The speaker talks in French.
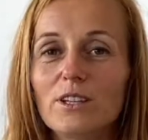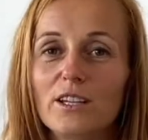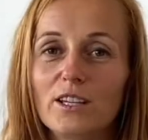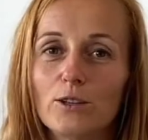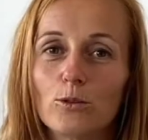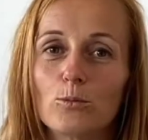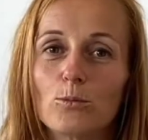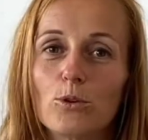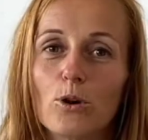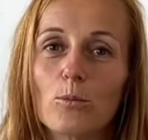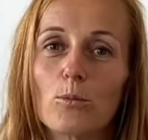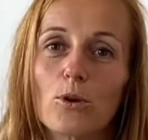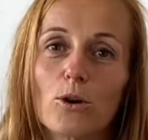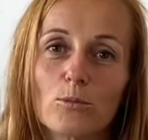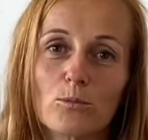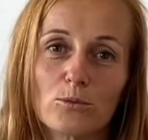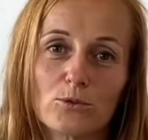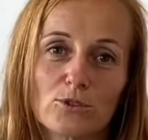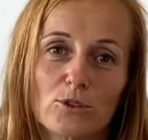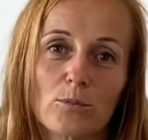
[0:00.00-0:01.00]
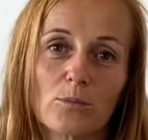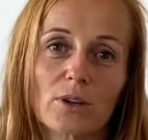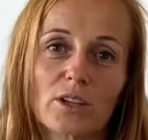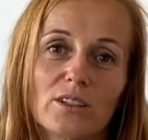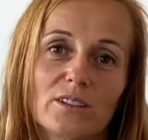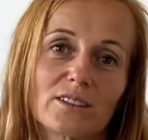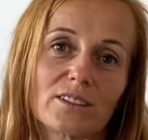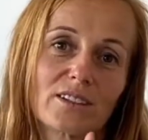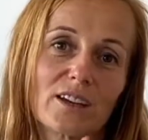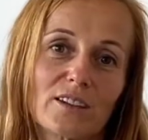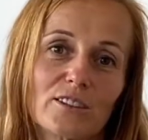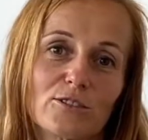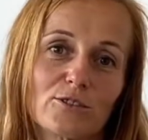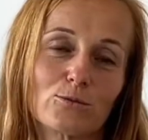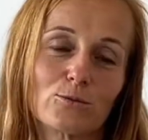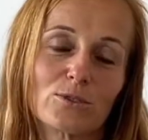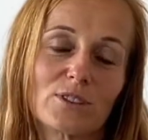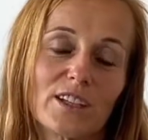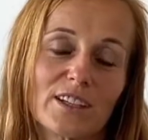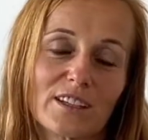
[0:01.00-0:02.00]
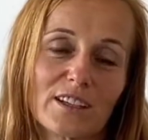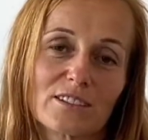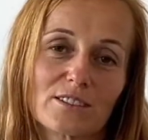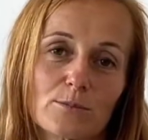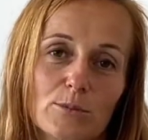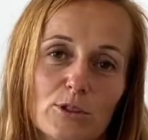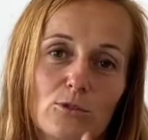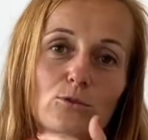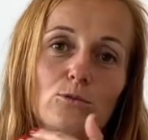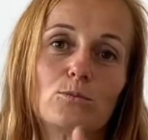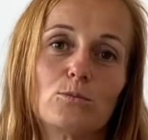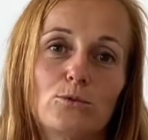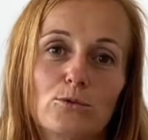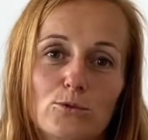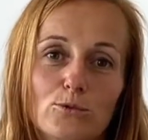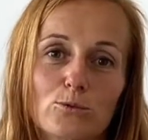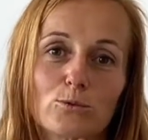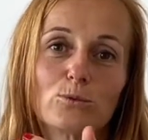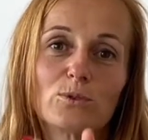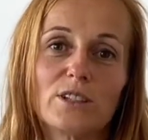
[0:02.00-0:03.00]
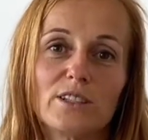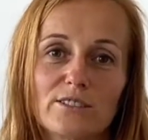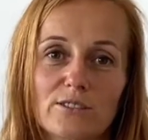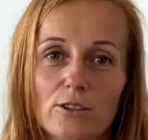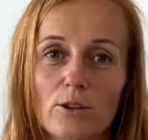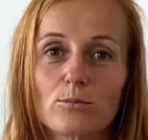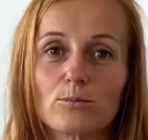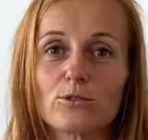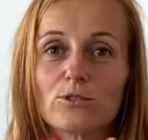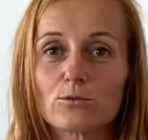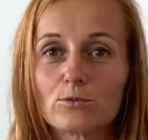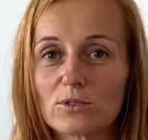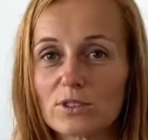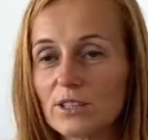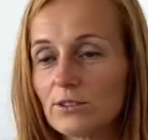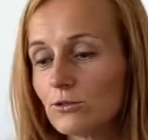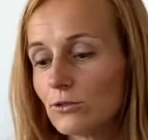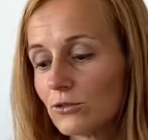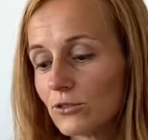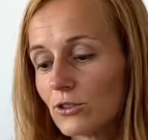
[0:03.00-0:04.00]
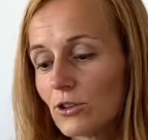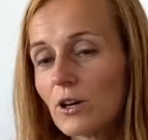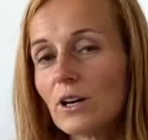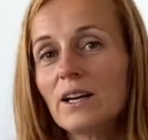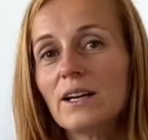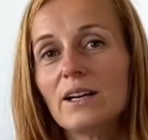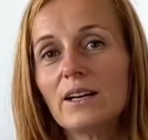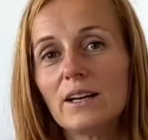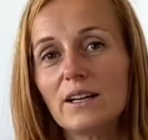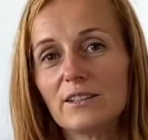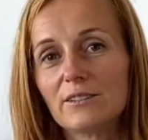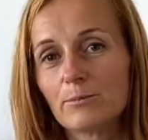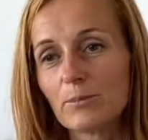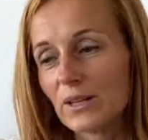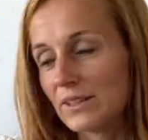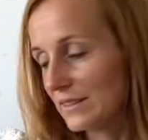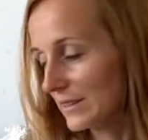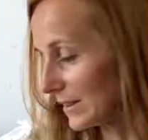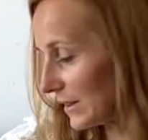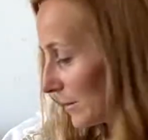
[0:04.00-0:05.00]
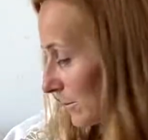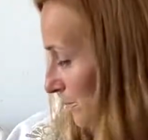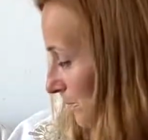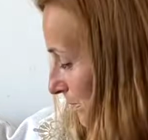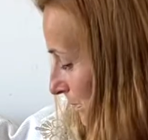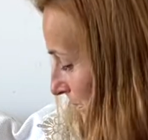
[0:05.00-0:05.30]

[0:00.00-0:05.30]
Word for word: et on peut en prendre plusieurs prises, toutes les 15 minutes, plus toutes les heures, puis toutes les 2 heures espacées.